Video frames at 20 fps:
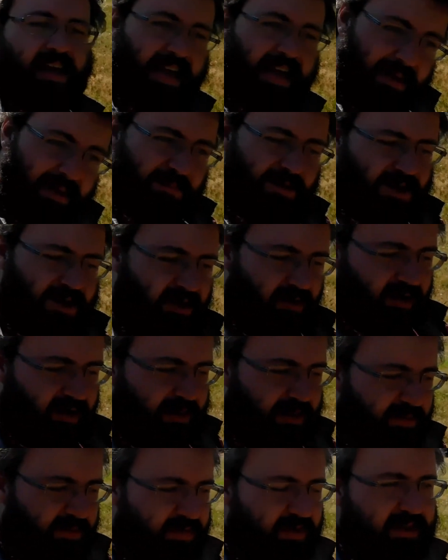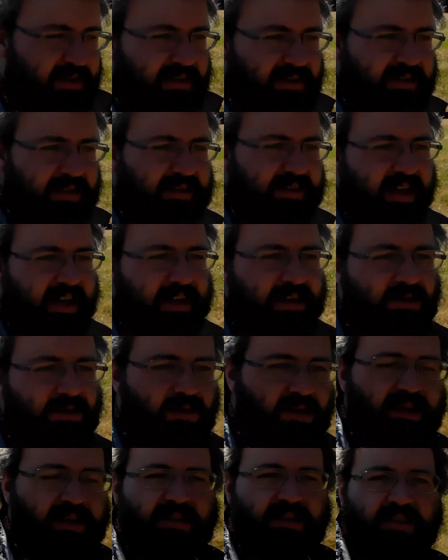Im Schloss befindet sich seit
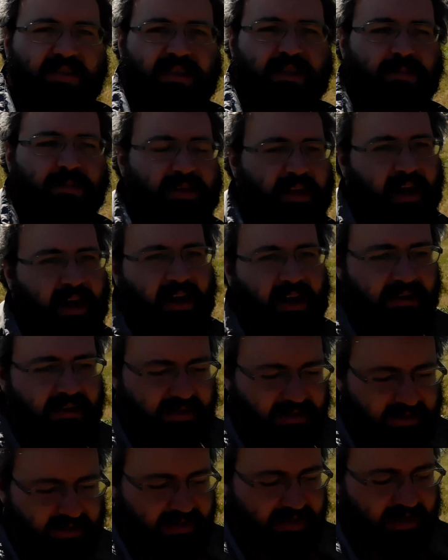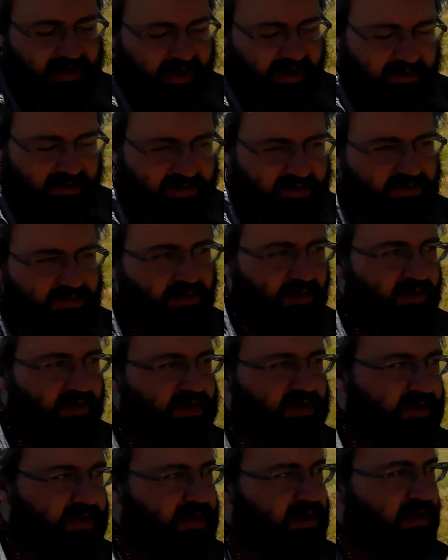1987 die
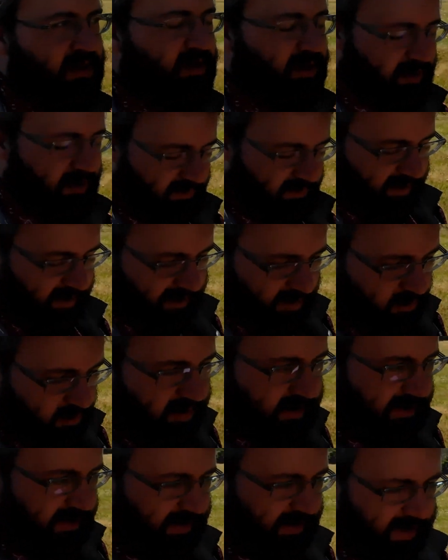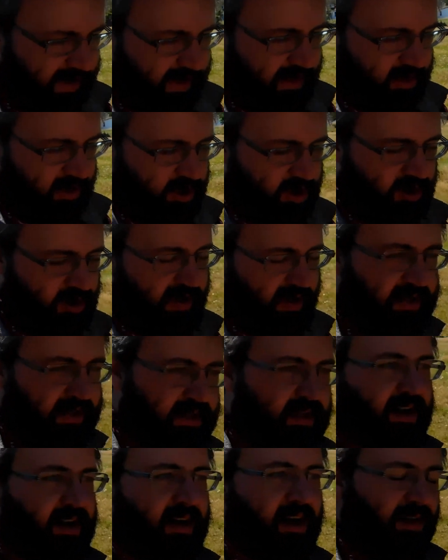Landesforstliche
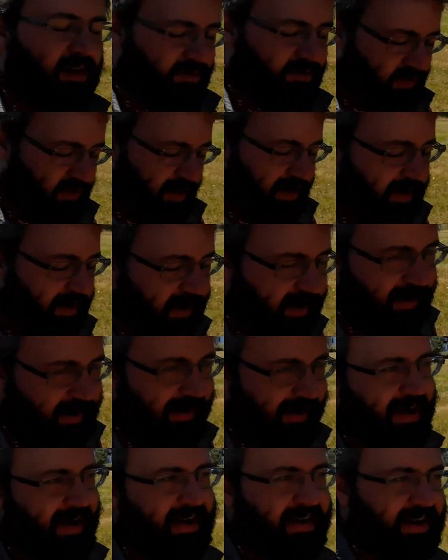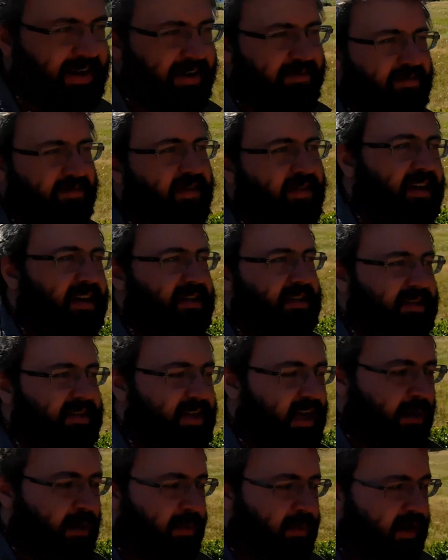Versuchsanstalt von Rheinland-Pfalz.
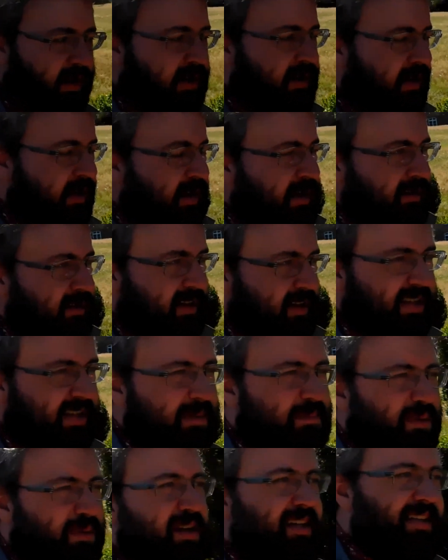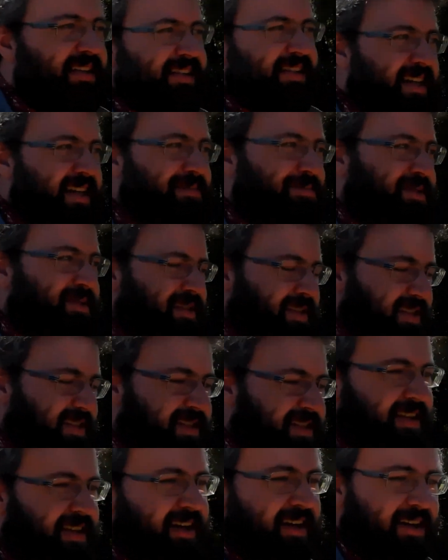Aber das Gebäude selbst
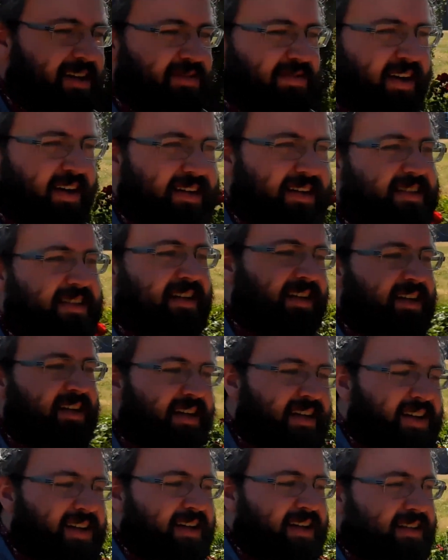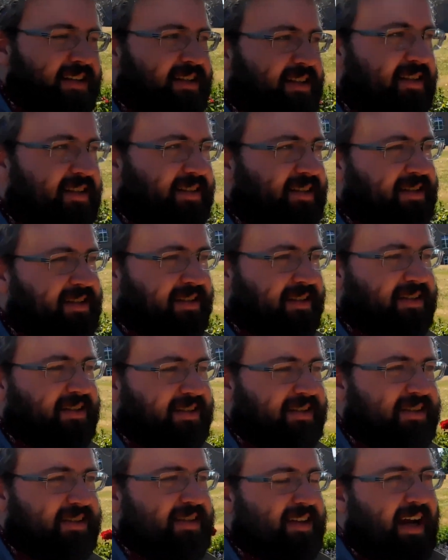ist fast
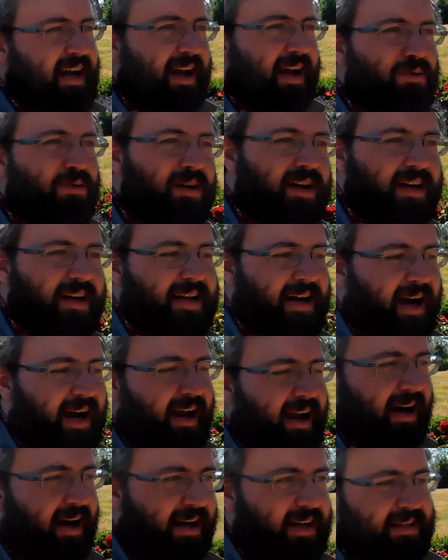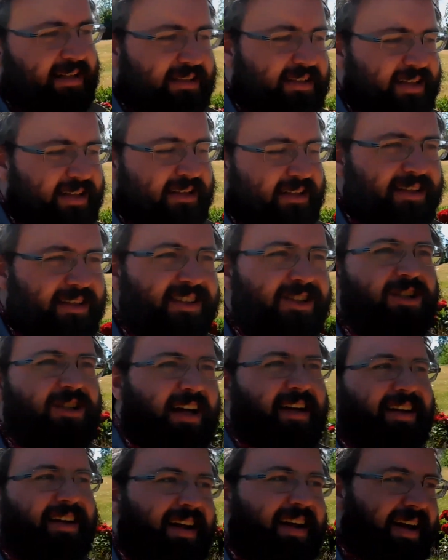300 Jahre alt, denn es
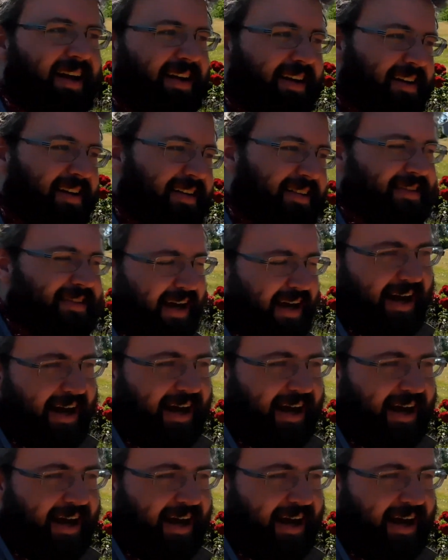entstand Ende des